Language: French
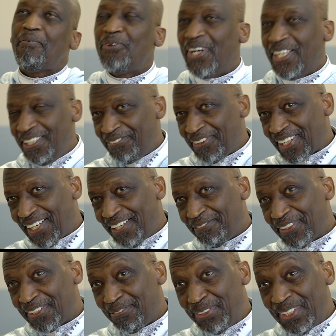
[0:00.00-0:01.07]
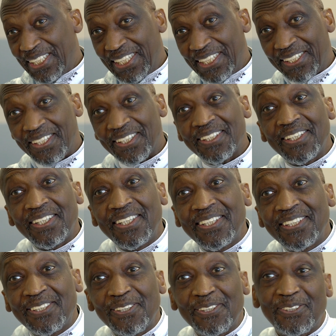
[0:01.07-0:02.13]
Abu Hanifa, qu'il fasse miséricorde,
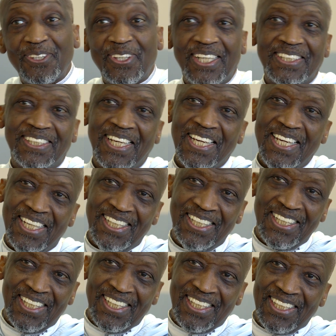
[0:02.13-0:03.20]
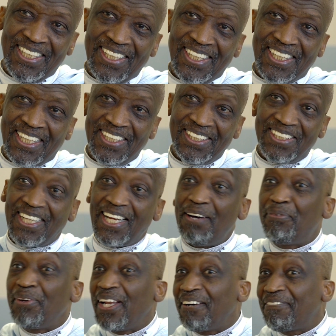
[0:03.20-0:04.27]
euh, son, enseignant, euh, quand il a
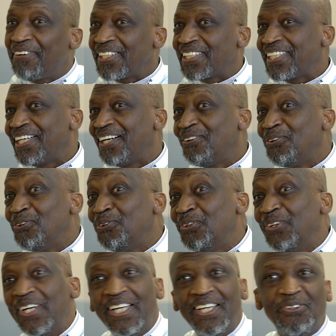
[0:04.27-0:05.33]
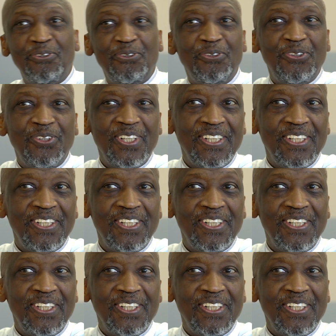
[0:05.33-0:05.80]
appris la Fatiha ou, ou